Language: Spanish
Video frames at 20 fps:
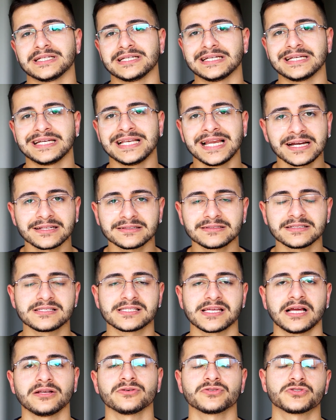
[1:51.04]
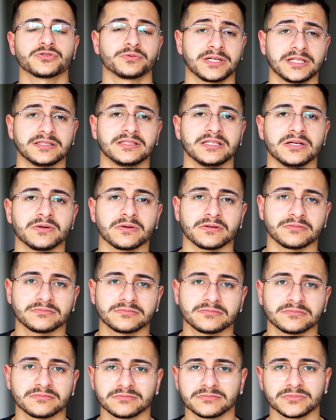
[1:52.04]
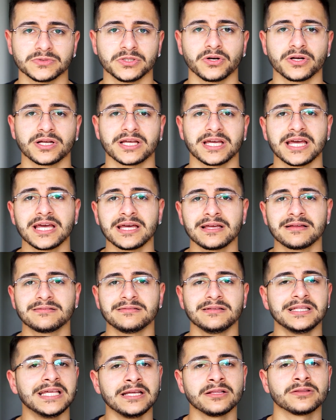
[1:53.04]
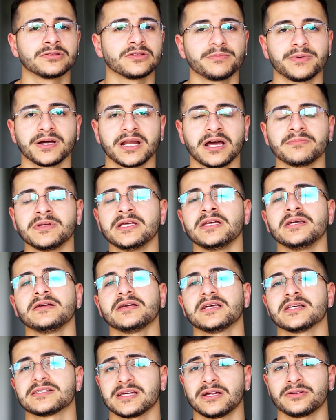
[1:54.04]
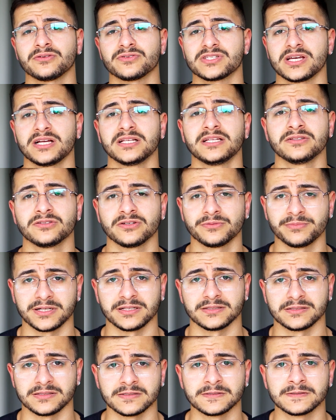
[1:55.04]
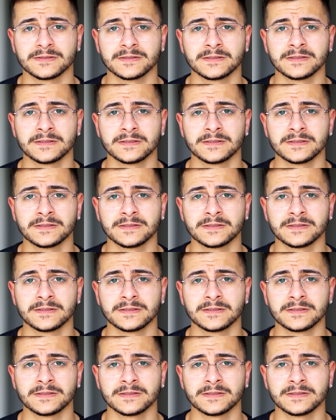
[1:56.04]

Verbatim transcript: El arte es algo subjetivo, lo que es lindo para mí quizás no sea lindo para ti.